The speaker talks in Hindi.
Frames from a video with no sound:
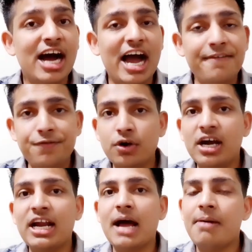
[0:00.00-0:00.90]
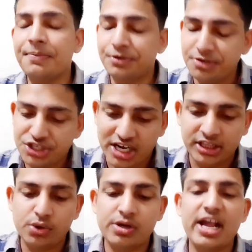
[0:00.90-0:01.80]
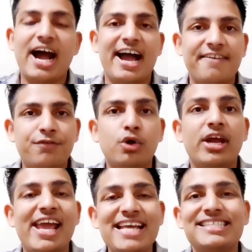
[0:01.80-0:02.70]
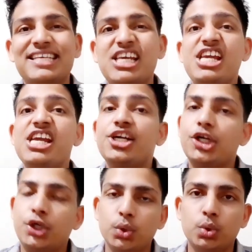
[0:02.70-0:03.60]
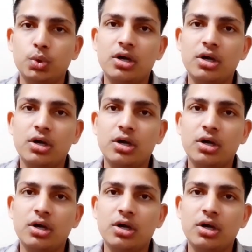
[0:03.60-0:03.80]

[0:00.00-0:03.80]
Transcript: आईफोन का नाम आप सभी जानते होंगे आईफोन एस ई टू